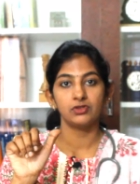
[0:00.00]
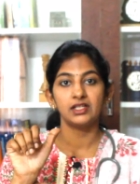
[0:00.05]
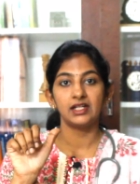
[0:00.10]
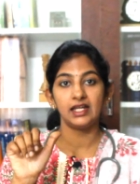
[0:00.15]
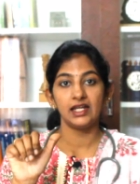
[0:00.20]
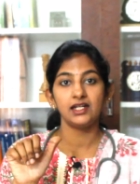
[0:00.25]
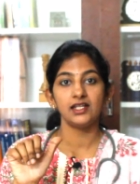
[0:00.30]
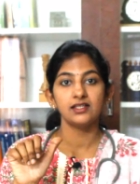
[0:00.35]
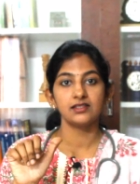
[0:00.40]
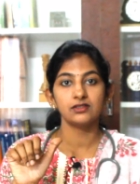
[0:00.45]

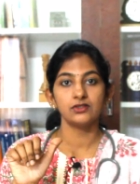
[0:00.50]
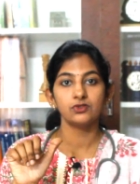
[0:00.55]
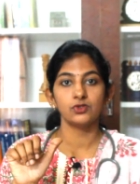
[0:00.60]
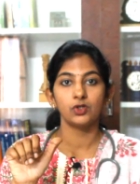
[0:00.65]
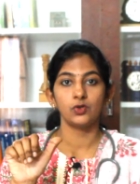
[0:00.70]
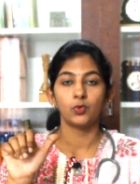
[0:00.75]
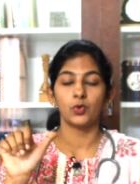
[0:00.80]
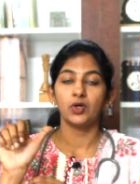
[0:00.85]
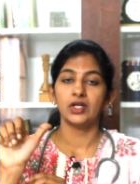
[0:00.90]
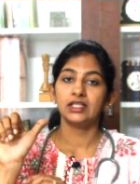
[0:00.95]
ரேடியஸ்னு
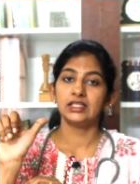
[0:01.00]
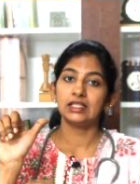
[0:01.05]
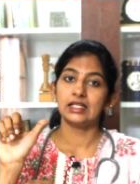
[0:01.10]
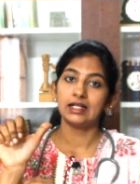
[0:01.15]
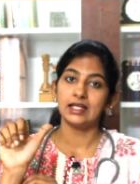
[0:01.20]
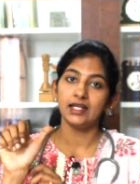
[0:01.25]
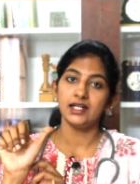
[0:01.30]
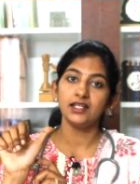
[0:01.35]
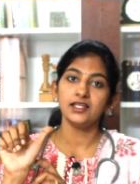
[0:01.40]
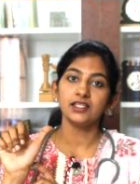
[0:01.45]
சொல்லுவோம் இந்த
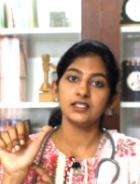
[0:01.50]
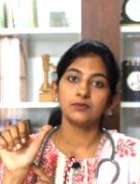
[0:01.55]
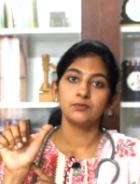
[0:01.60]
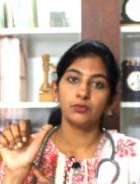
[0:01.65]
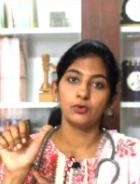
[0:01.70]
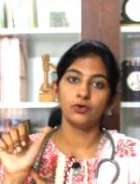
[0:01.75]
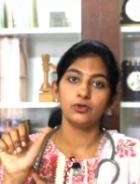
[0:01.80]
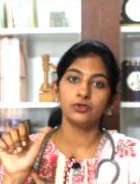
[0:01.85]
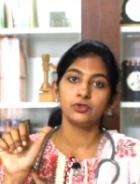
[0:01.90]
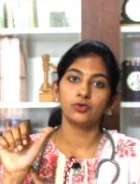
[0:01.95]
ரேடியஸ்
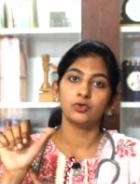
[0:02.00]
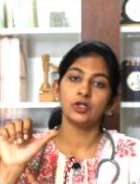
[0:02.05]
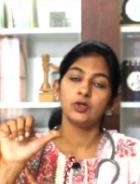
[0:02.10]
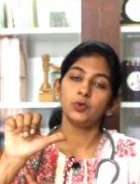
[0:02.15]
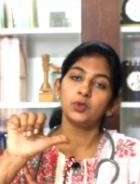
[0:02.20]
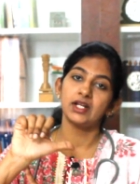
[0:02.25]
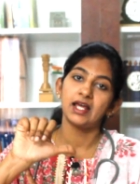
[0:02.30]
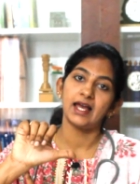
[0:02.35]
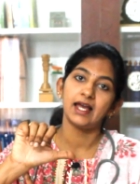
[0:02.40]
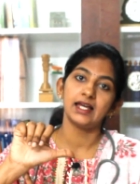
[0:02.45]
போன் கூட
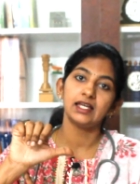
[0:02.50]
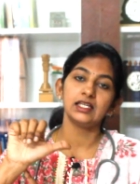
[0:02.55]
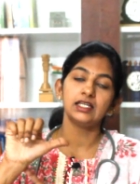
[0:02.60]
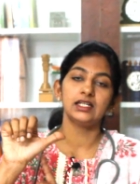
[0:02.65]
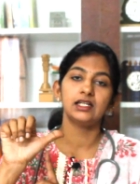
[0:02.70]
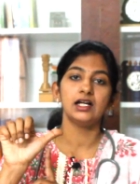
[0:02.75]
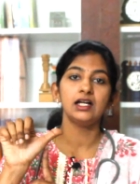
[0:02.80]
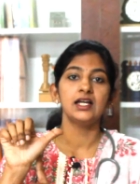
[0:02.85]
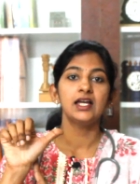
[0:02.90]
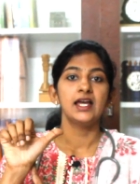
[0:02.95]
ஒரு ஆங்கிளாக